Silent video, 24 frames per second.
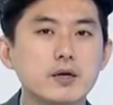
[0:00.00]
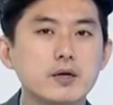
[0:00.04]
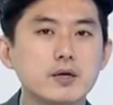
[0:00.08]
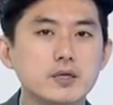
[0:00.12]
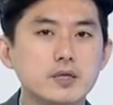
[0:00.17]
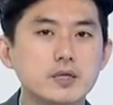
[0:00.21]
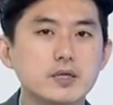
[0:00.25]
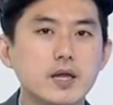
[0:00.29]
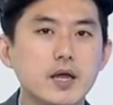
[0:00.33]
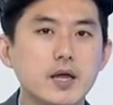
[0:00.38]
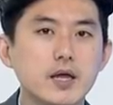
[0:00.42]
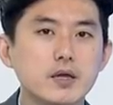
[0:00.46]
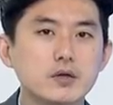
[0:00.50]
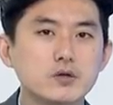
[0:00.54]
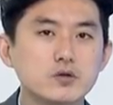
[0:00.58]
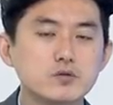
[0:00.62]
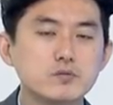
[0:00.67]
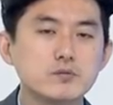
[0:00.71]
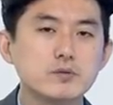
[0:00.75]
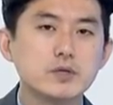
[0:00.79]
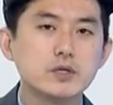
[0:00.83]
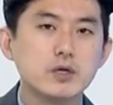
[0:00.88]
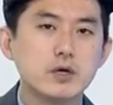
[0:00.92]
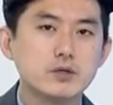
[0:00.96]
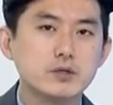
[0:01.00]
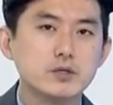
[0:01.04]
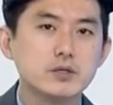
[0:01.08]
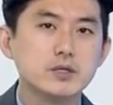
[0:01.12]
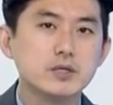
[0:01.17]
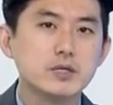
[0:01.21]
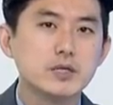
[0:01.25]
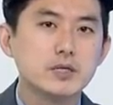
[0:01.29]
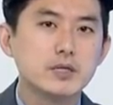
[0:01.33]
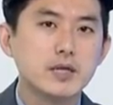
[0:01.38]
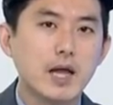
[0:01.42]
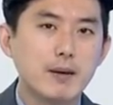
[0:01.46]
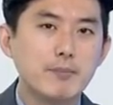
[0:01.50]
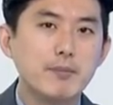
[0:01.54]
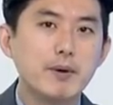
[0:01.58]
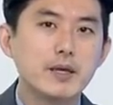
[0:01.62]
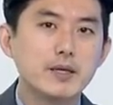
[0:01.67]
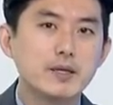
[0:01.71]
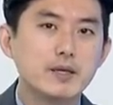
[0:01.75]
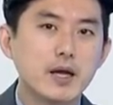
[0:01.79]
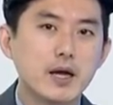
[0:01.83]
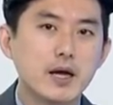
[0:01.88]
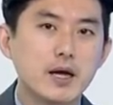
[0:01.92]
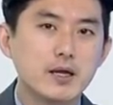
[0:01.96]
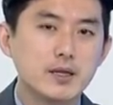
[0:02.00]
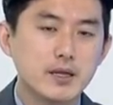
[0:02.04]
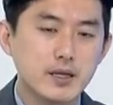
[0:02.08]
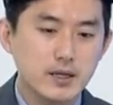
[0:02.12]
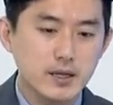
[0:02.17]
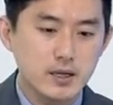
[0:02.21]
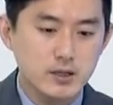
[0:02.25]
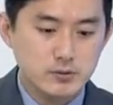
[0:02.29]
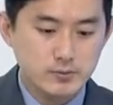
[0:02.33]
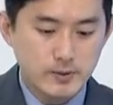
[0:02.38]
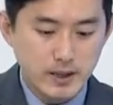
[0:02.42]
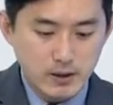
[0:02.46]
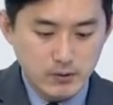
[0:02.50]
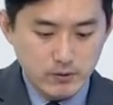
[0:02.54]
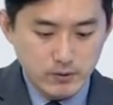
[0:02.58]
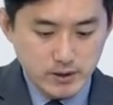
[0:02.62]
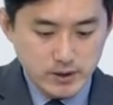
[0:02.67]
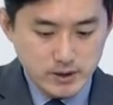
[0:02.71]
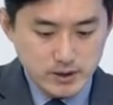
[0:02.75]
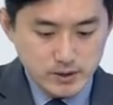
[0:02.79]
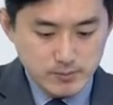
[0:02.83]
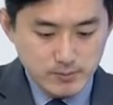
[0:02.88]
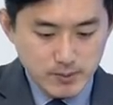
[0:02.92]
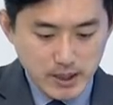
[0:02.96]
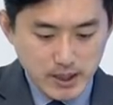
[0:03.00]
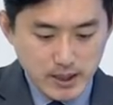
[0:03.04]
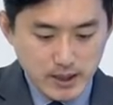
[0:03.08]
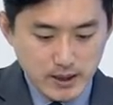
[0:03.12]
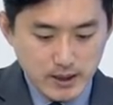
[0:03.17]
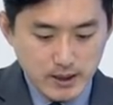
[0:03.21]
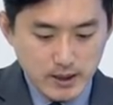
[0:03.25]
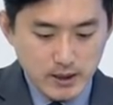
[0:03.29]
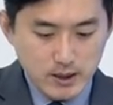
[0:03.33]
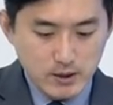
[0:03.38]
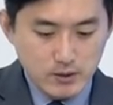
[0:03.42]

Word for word: 기대 충분히 여전히 남아있다 생각 을좀 하고 있지만